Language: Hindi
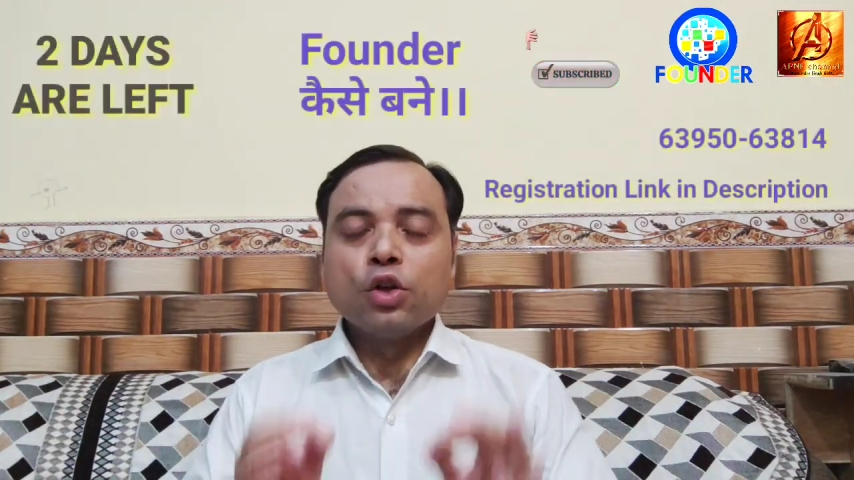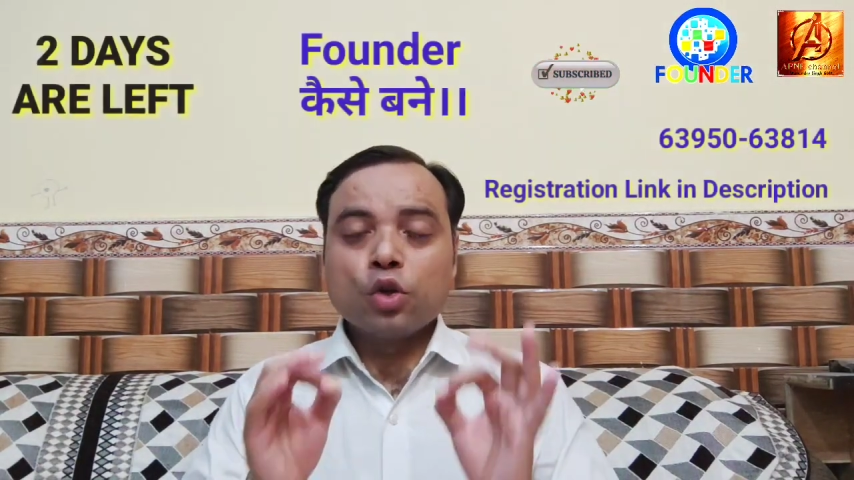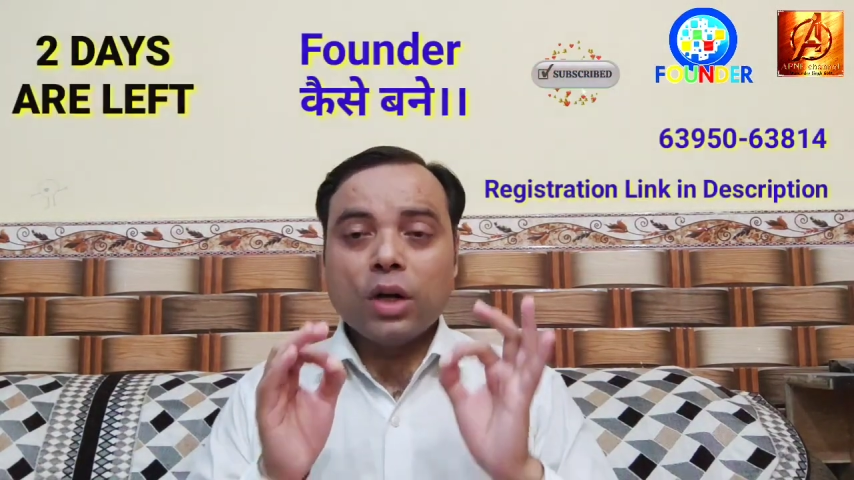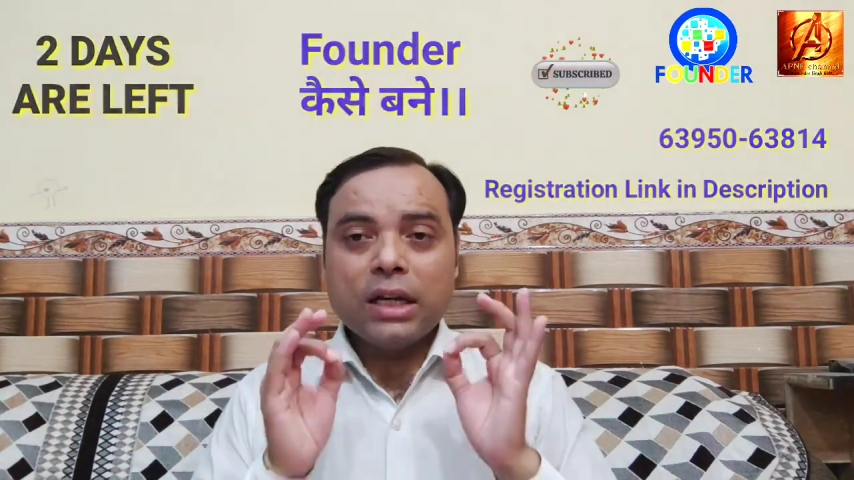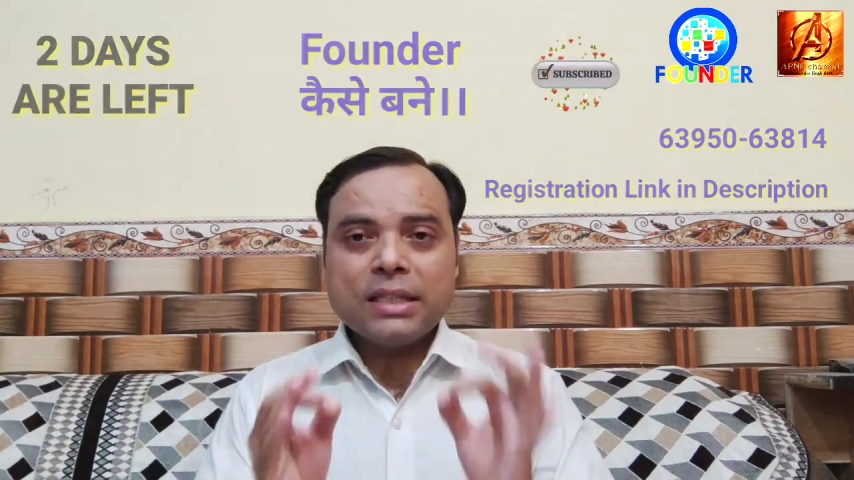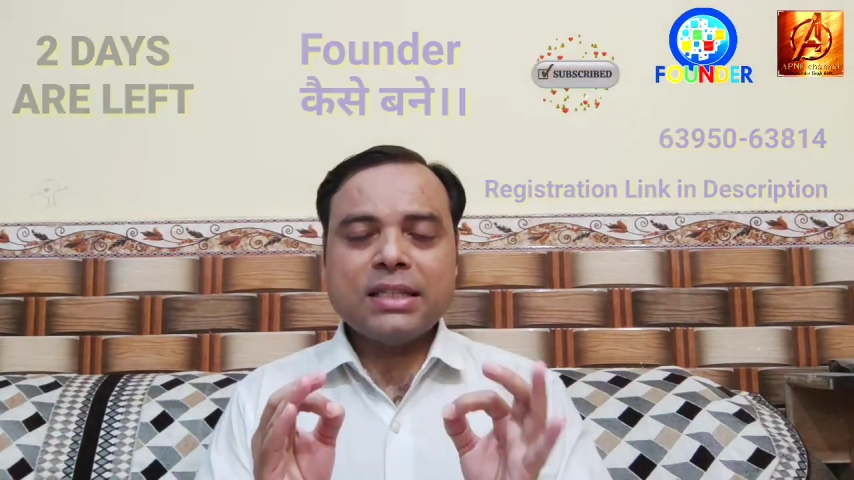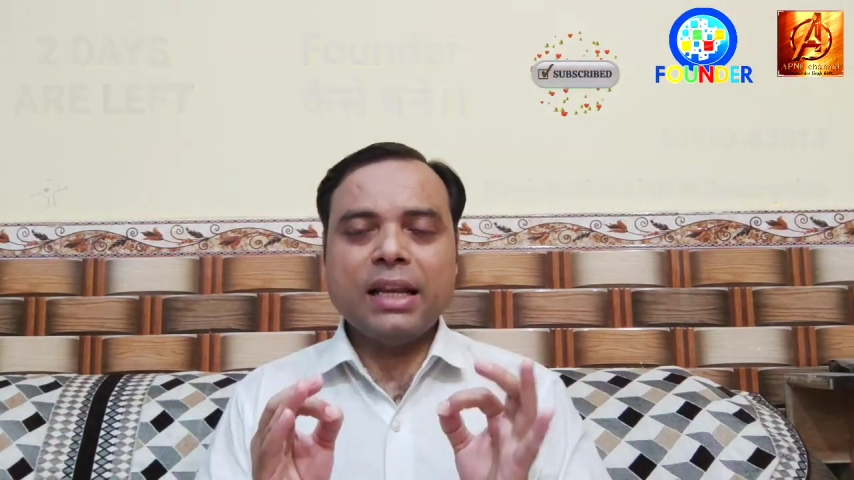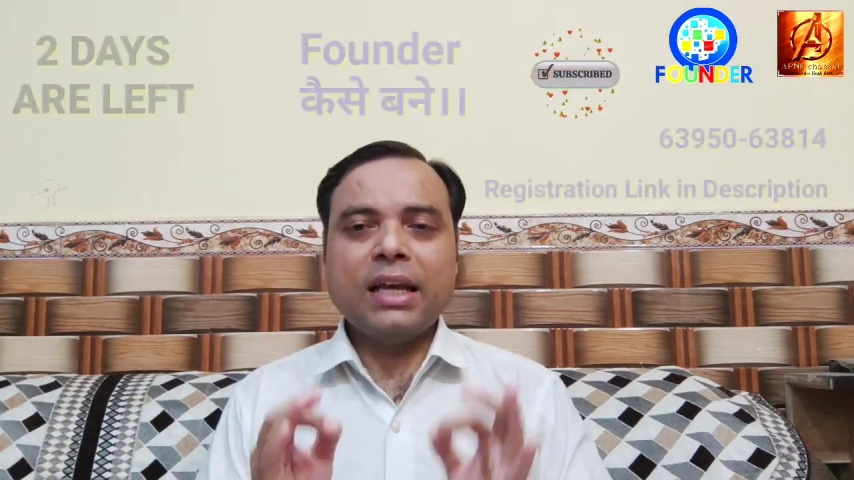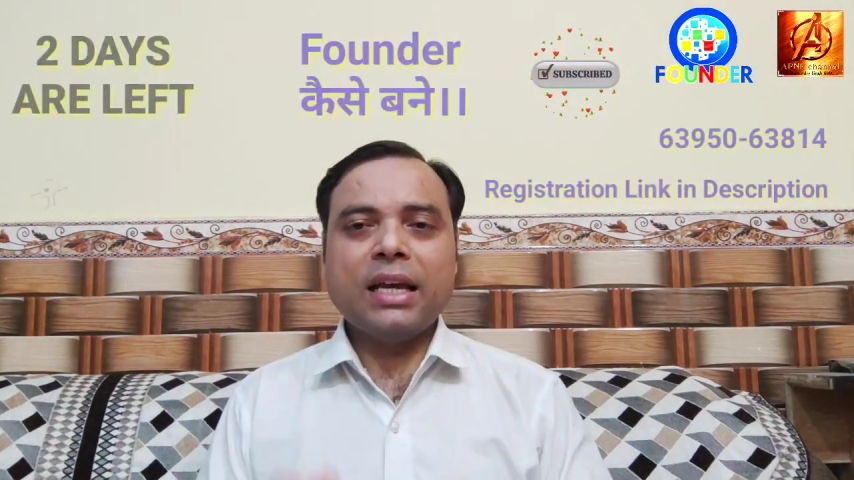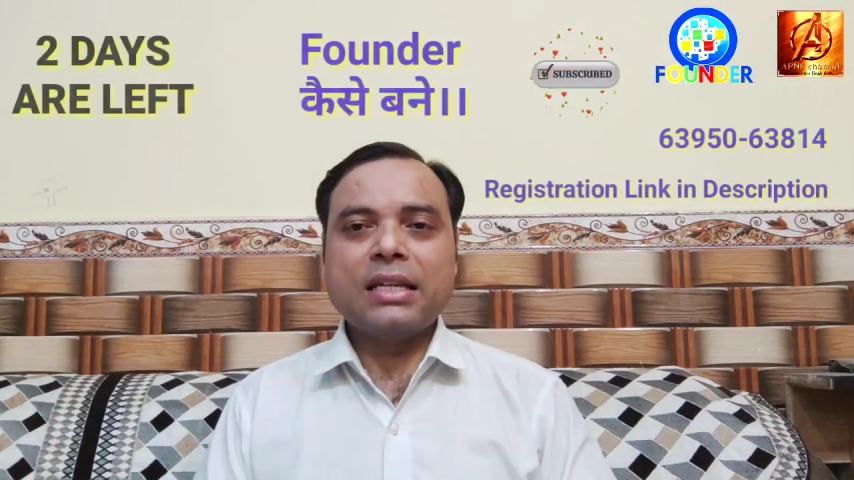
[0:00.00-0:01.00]
तो इस
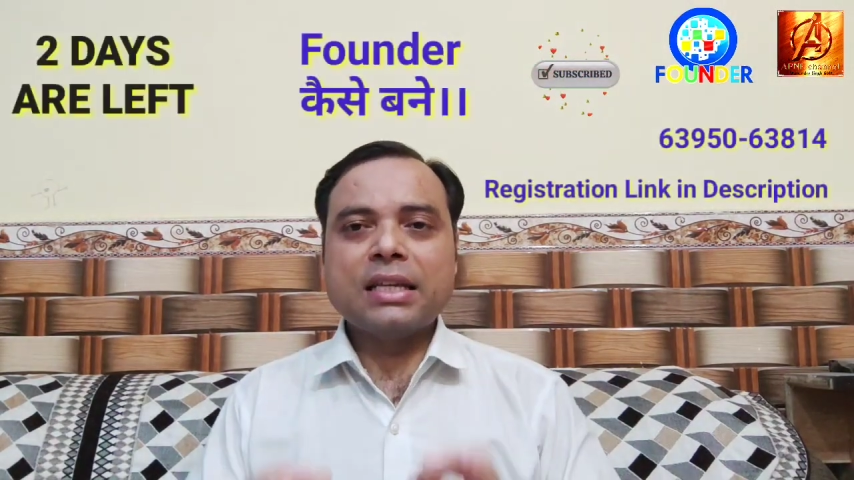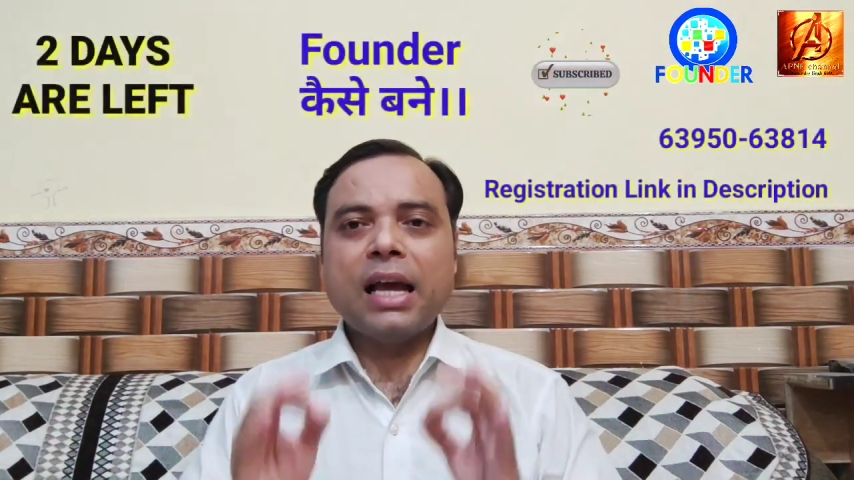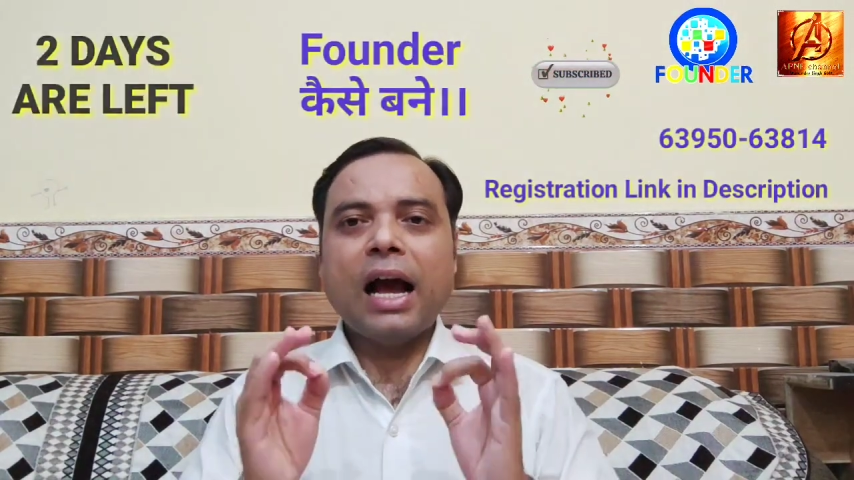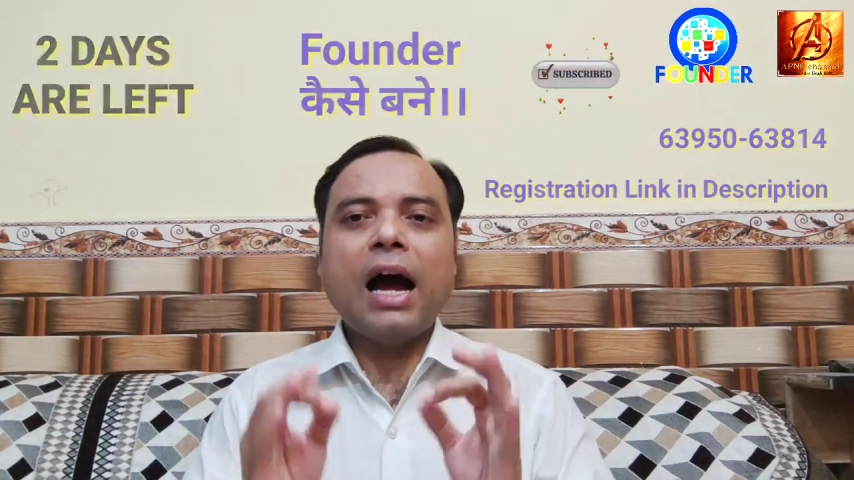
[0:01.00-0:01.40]
तरीके से